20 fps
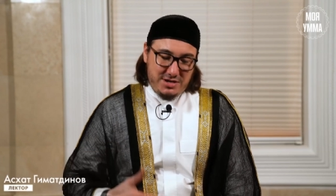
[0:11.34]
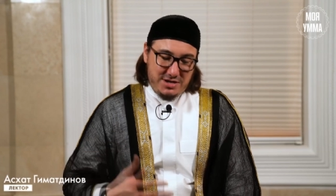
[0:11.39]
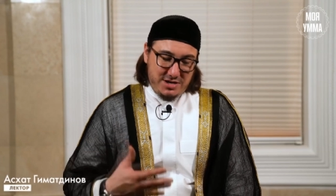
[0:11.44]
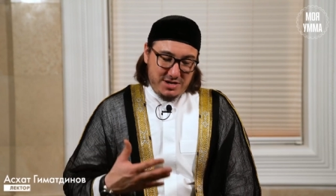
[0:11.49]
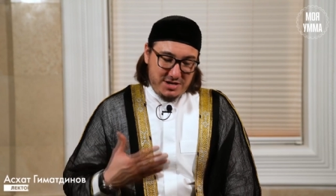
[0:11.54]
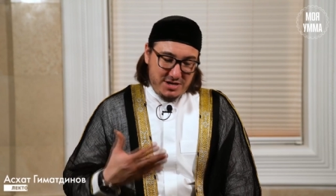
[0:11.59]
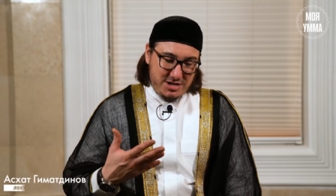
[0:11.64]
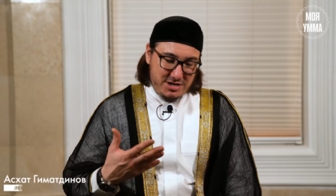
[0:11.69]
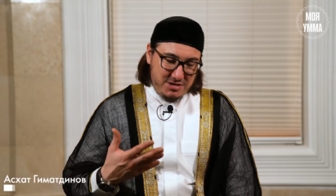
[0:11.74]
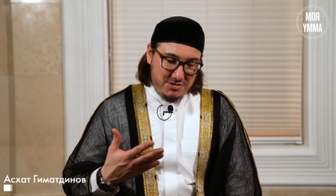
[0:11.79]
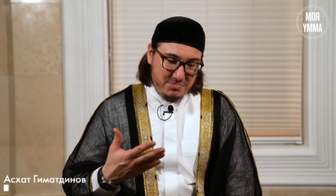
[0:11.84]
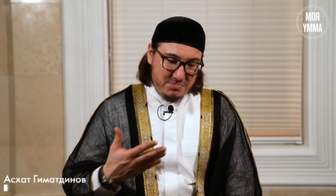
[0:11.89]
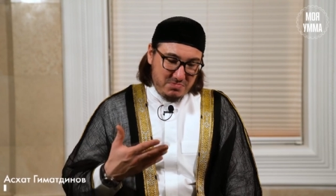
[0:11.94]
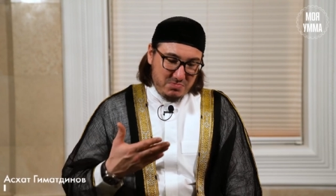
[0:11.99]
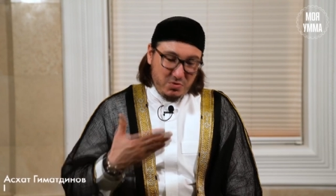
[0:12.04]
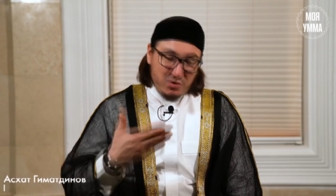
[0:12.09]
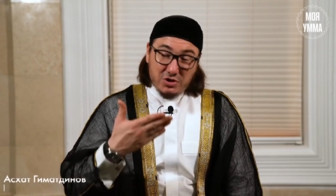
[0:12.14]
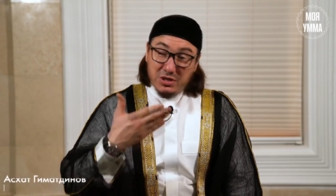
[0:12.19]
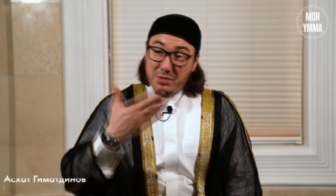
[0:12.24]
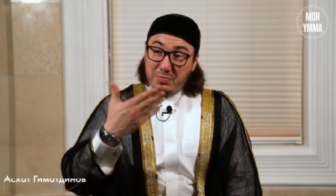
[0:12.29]
э,
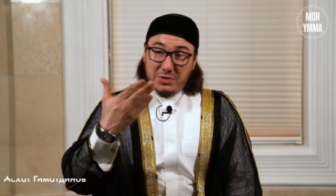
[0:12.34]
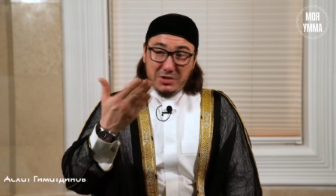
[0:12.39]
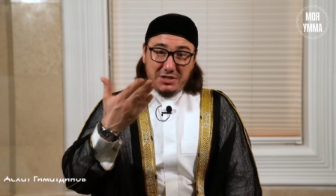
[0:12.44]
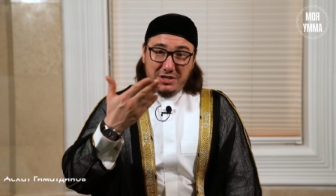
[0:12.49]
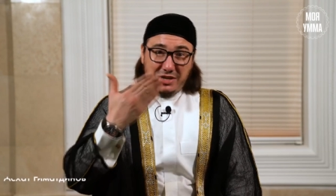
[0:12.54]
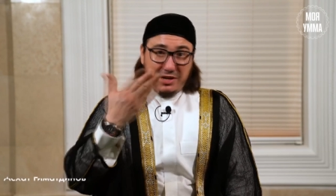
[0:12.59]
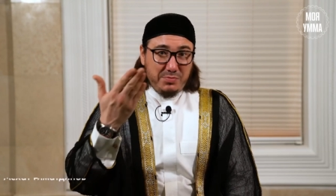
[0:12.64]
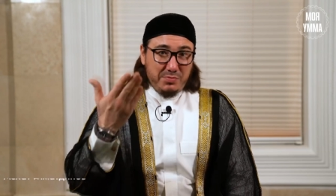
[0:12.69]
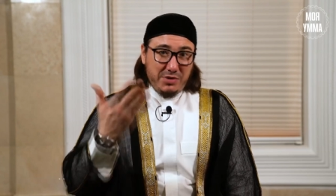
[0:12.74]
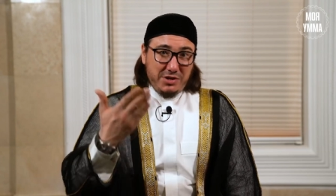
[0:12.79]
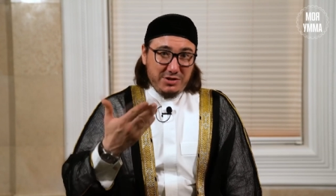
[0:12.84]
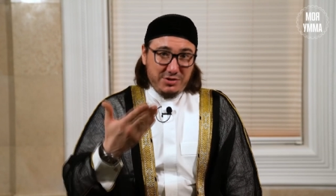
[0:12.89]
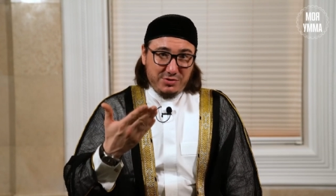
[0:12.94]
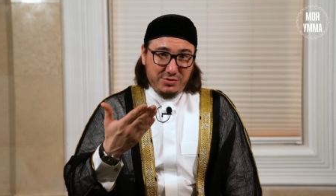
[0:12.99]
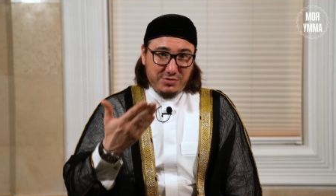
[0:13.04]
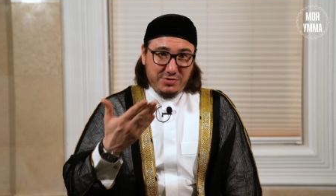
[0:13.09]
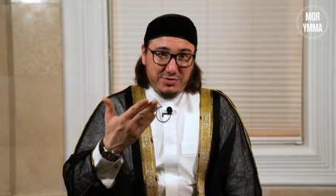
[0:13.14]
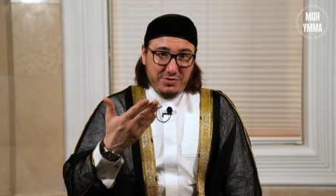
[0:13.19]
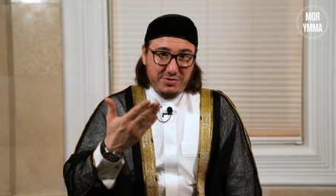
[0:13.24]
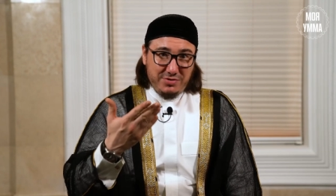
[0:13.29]
можно определить по
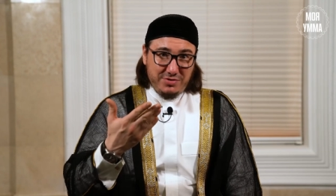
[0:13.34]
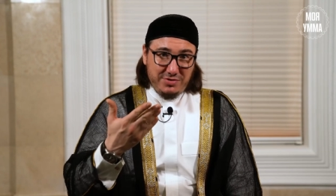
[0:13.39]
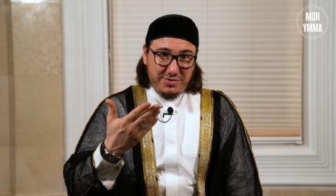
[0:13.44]
лицу.